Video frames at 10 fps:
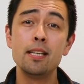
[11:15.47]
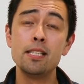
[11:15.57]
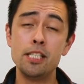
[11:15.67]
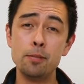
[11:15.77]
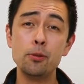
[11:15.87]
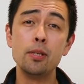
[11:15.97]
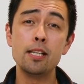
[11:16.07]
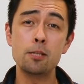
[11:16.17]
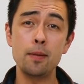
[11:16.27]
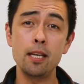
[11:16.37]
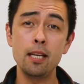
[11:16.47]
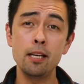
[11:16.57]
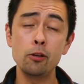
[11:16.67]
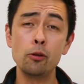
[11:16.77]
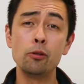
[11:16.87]
自分で
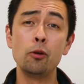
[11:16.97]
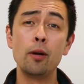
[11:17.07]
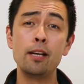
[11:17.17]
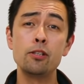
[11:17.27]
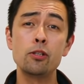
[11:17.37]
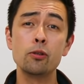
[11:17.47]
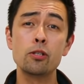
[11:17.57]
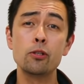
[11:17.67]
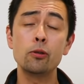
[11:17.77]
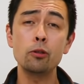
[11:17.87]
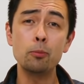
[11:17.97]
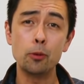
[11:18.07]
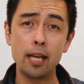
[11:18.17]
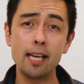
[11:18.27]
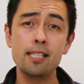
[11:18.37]
スピーキング力の練習をすること
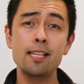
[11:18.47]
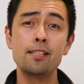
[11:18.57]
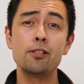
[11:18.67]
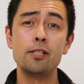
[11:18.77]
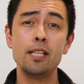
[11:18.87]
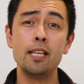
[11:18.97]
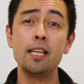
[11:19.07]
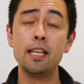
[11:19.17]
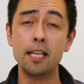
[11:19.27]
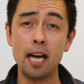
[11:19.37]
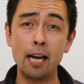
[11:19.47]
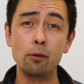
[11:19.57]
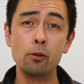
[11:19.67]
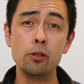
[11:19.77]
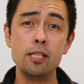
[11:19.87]
も大事ですし、
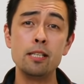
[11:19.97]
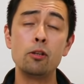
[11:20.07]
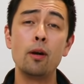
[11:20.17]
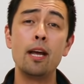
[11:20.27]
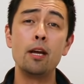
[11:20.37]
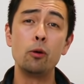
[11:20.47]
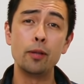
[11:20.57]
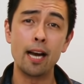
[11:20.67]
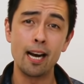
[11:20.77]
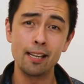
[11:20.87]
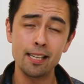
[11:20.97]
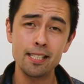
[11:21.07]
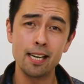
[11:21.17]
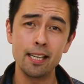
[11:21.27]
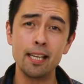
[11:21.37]
外国人と英語で話
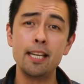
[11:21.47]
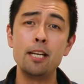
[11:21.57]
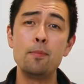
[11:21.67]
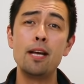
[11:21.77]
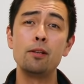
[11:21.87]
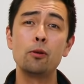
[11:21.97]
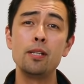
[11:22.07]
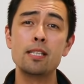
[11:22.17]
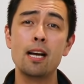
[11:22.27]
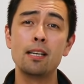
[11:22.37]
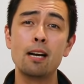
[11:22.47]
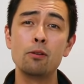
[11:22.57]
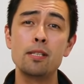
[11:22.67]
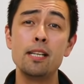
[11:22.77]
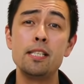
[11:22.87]
したり、イベントに参加
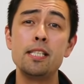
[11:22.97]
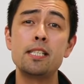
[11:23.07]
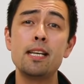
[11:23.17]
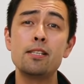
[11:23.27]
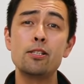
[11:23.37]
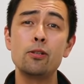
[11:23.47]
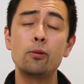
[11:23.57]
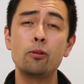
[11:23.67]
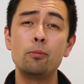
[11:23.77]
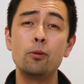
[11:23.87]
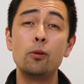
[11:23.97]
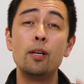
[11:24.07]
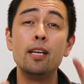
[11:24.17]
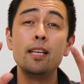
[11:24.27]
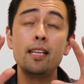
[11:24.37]
をして実践すること
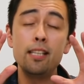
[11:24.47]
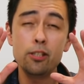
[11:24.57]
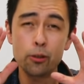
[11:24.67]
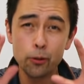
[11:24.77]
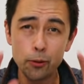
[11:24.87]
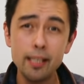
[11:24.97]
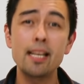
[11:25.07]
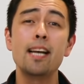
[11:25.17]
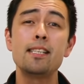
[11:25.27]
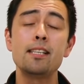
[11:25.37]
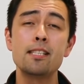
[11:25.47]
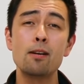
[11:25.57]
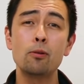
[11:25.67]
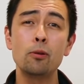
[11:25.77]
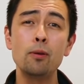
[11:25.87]
も非常に大切
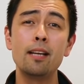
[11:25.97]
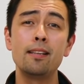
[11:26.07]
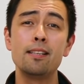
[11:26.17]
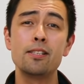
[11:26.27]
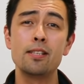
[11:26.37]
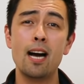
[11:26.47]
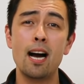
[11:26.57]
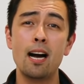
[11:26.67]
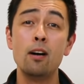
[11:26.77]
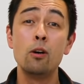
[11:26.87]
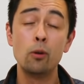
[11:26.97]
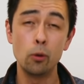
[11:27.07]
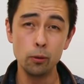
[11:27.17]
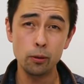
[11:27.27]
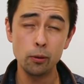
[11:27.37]
なことなんですが、
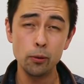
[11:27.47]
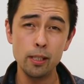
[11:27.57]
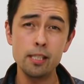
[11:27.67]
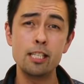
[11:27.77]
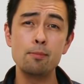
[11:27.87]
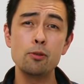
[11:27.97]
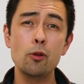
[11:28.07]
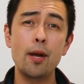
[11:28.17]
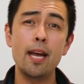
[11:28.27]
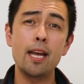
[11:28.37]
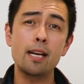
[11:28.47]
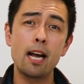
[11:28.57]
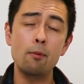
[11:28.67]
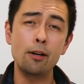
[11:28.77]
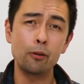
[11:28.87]
本当に自分の英
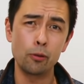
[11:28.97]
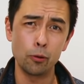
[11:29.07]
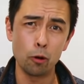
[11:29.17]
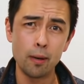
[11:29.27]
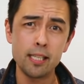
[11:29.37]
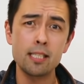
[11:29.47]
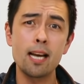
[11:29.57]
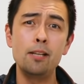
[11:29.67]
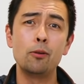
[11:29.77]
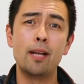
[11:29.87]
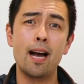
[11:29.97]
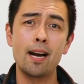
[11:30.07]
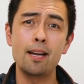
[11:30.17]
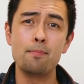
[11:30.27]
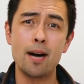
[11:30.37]
会話力を伸ばしたいので
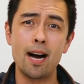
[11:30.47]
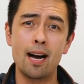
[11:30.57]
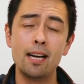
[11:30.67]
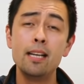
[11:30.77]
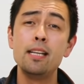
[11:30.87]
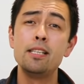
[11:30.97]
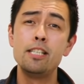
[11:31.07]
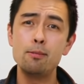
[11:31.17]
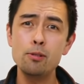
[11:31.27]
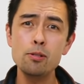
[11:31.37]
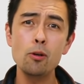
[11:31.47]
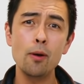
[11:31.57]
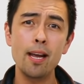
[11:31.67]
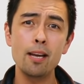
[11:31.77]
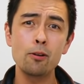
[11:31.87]
あれば、自分
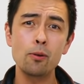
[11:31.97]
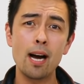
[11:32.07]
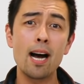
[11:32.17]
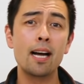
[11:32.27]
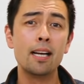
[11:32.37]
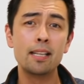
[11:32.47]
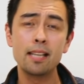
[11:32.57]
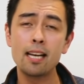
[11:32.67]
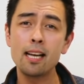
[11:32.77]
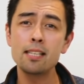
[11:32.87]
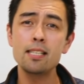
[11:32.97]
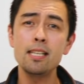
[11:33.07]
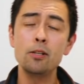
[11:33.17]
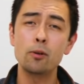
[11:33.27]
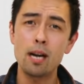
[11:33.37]
の英語が正
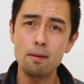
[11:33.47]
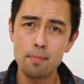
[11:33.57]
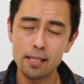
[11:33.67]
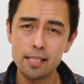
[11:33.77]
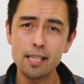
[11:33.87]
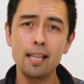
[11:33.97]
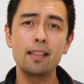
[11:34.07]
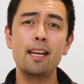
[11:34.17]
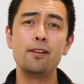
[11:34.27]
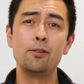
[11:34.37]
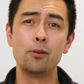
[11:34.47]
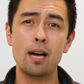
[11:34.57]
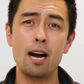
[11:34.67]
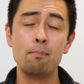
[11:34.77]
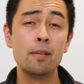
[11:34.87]
しいのか間違っているの
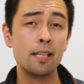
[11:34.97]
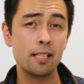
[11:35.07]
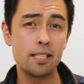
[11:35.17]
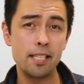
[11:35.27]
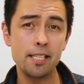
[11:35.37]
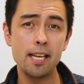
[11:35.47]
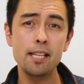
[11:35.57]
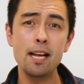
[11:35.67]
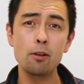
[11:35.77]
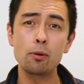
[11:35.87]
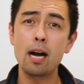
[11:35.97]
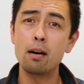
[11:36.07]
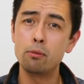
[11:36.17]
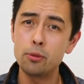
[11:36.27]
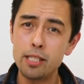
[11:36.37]
か、自然なの
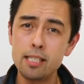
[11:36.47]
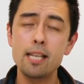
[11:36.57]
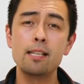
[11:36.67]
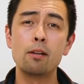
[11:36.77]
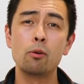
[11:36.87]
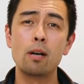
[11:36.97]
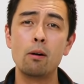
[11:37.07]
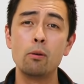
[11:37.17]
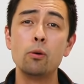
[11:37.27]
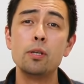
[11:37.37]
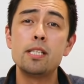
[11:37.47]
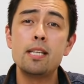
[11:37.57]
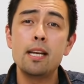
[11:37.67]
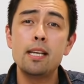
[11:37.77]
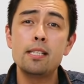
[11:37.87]
か不自然なのかを
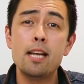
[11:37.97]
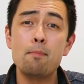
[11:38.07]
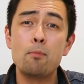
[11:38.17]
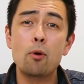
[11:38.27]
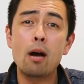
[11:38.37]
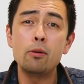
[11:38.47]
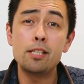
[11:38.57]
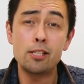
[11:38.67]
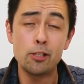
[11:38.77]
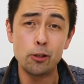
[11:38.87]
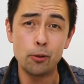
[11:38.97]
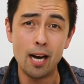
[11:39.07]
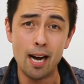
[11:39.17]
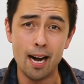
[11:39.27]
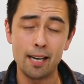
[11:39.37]
指摘してもらう必要
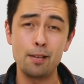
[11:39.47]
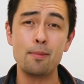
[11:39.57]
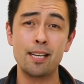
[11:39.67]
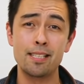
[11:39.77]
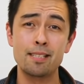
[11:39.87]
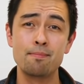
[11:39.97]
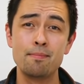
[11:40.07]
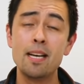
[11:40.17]
があります。